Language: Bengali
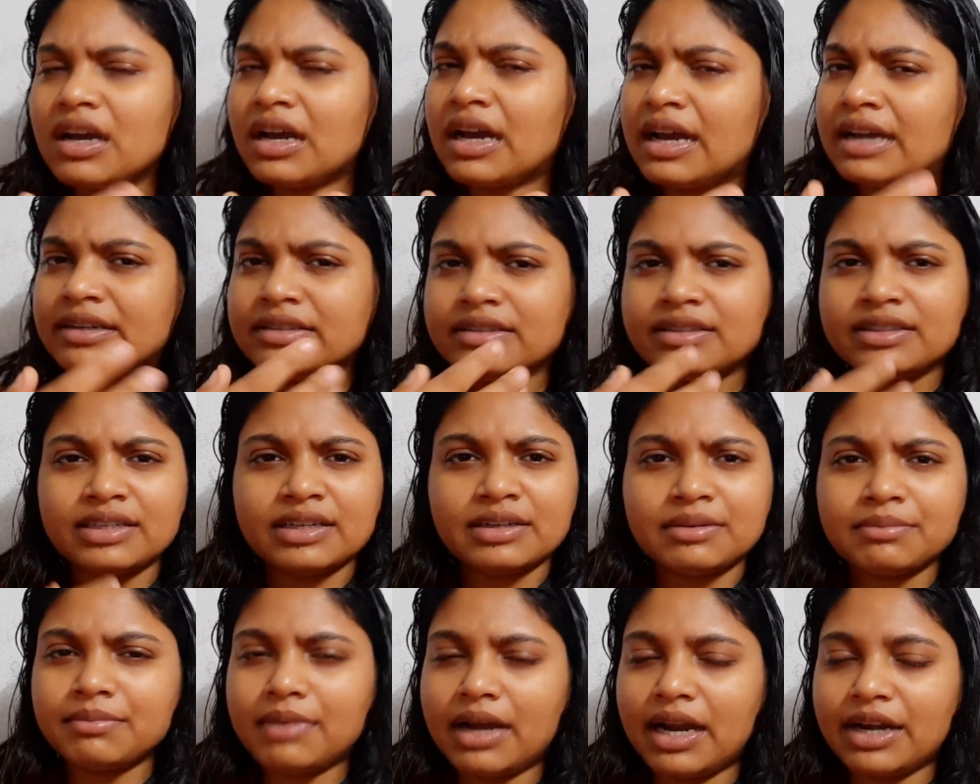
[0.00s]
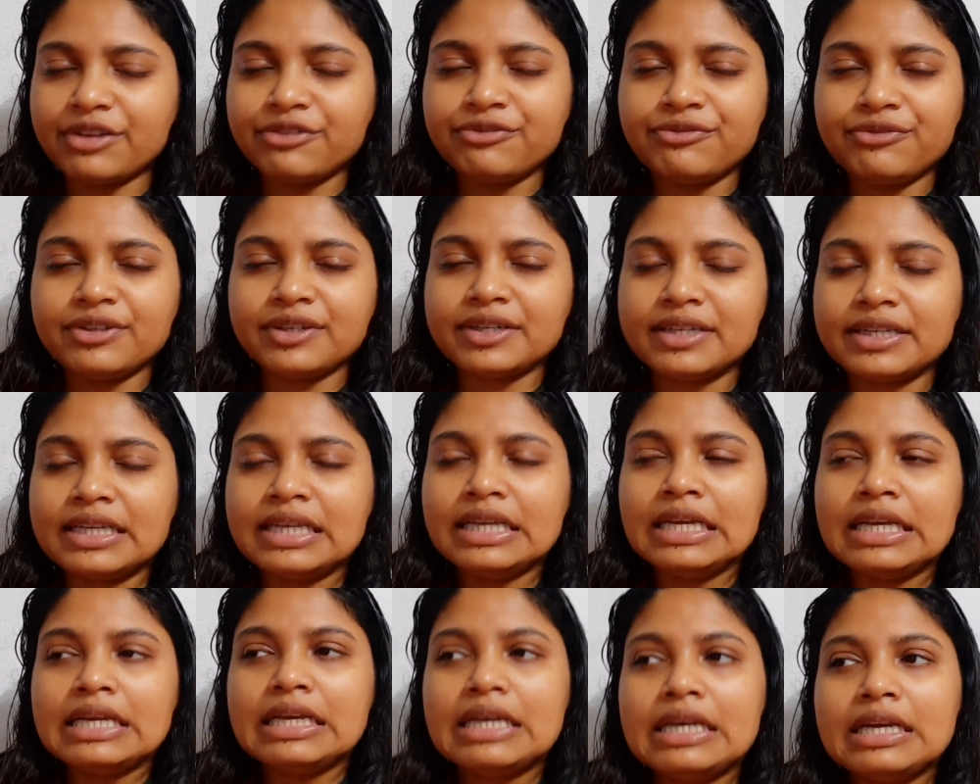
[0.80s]
অ্যান্ড দেন বাড়ি ফিরি
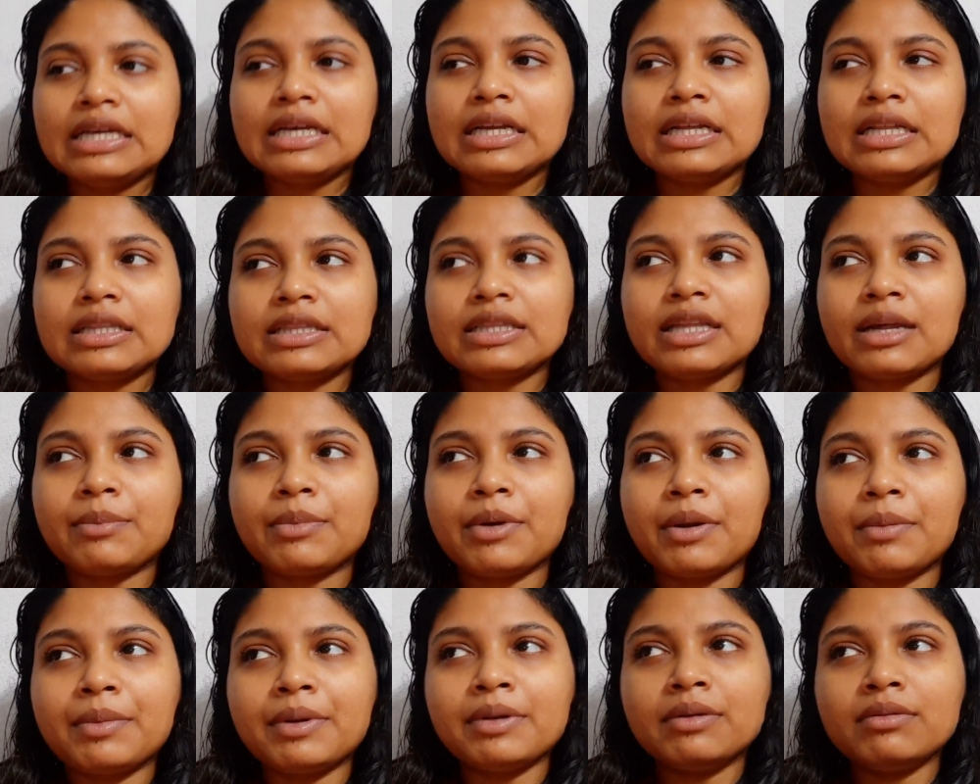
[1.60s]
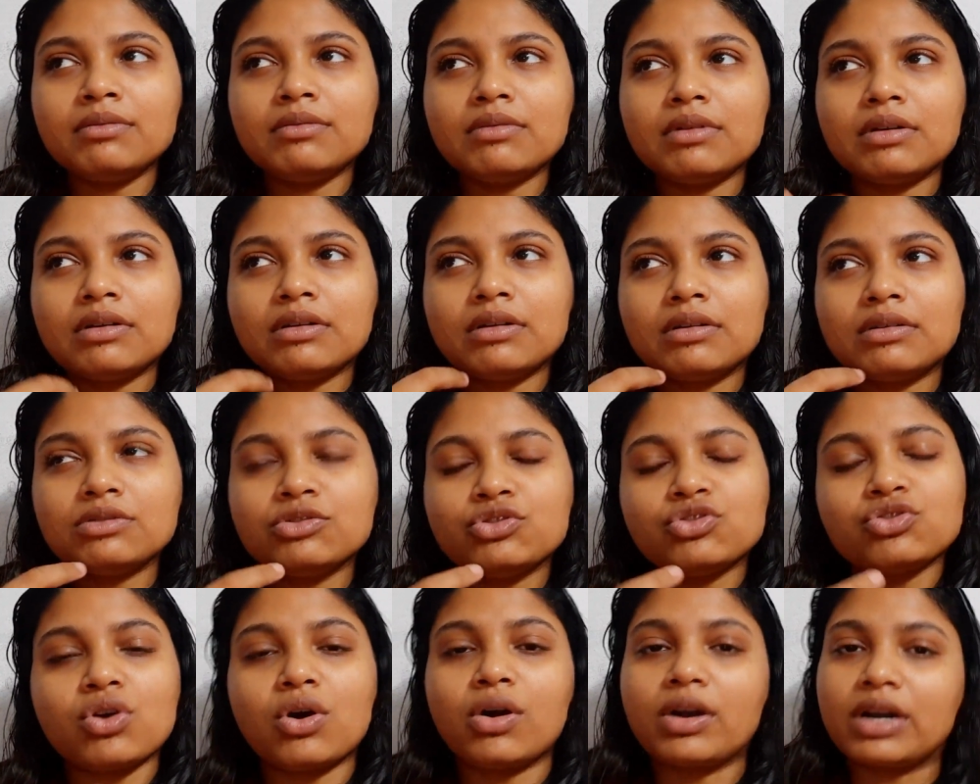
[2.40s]
তারপর আমার
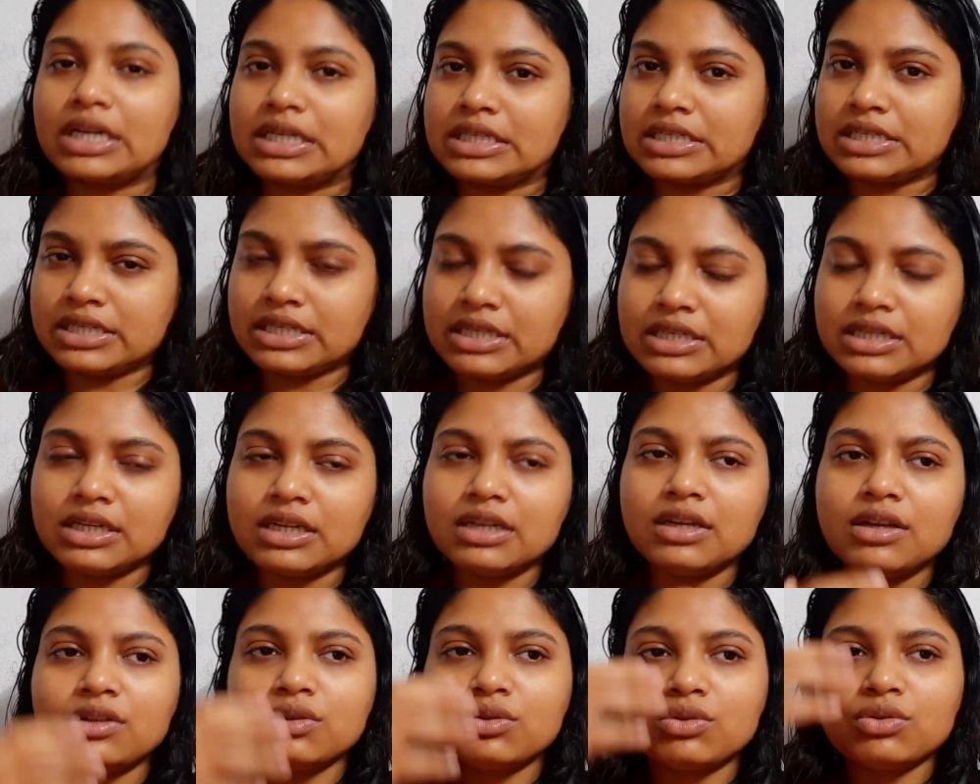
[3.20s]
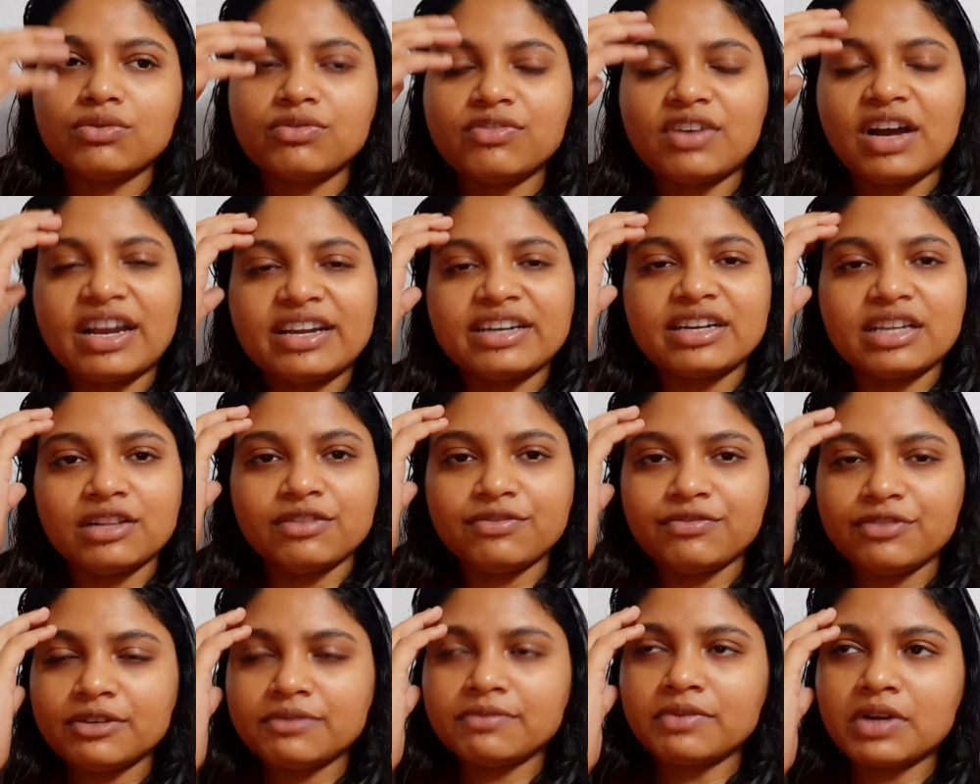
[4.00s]
জ্বর আসে তো
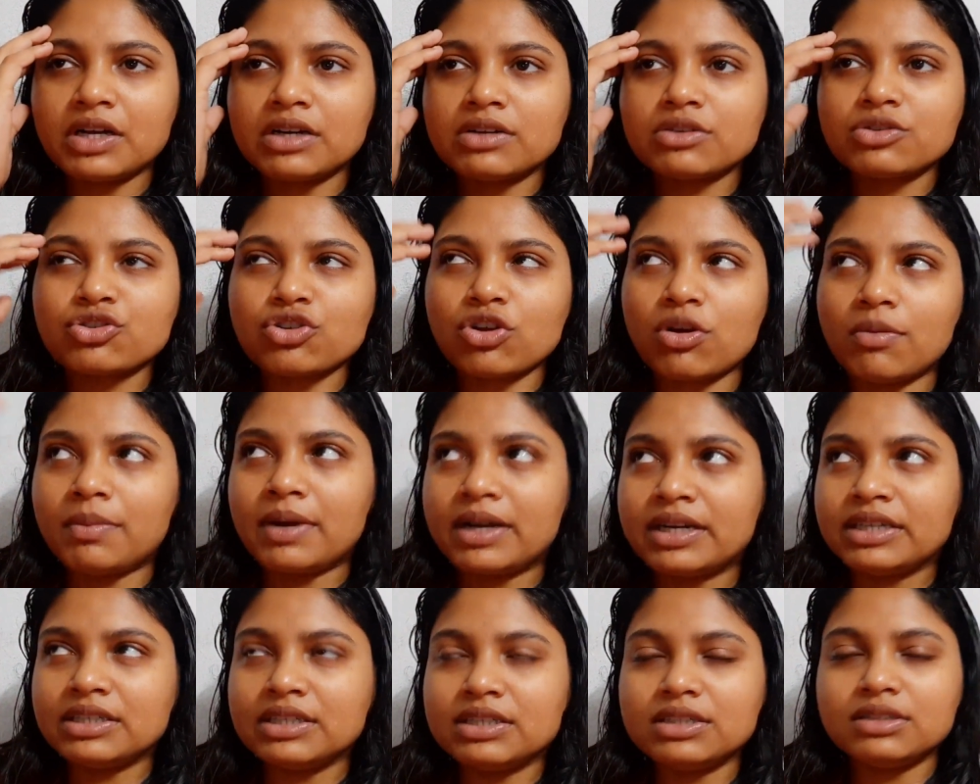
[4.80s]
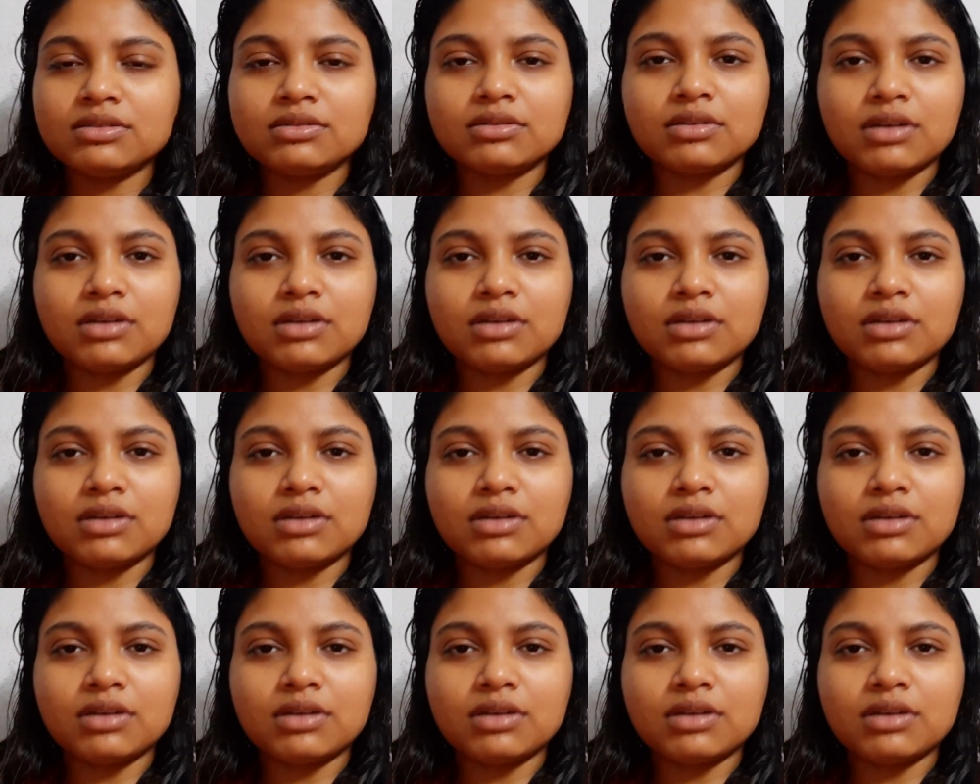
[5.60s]
ভাইরাল ফিভার সবারই